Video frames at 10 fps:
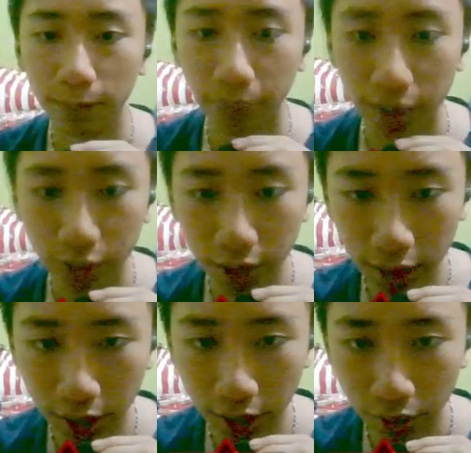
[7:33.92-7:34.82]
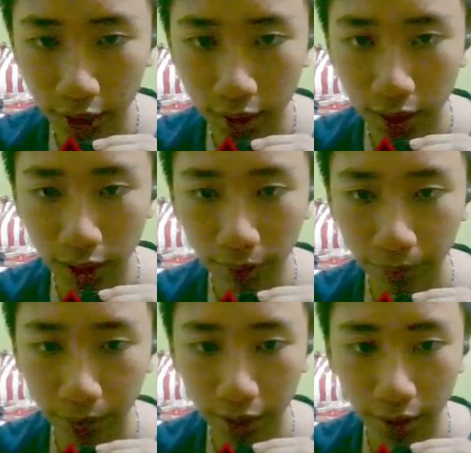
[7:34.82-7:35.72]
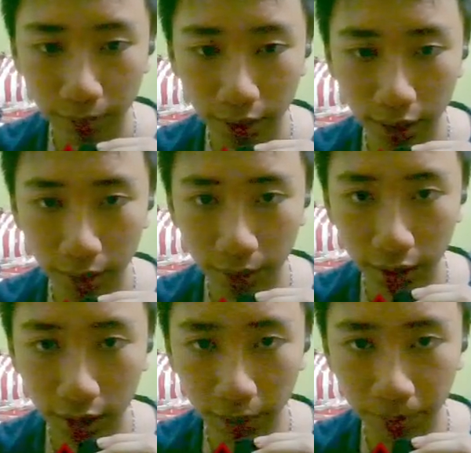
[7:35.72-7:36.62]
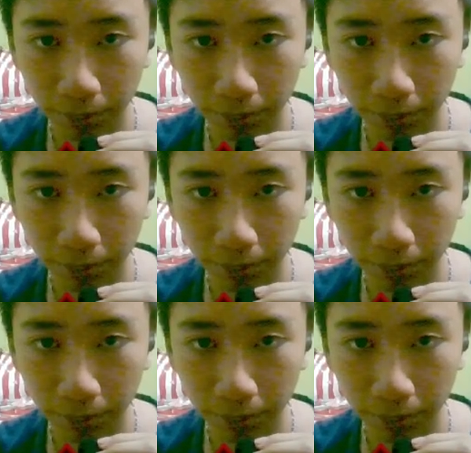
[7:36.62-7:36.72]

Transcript: maksudnya kita taruh di tengah biar makin mantap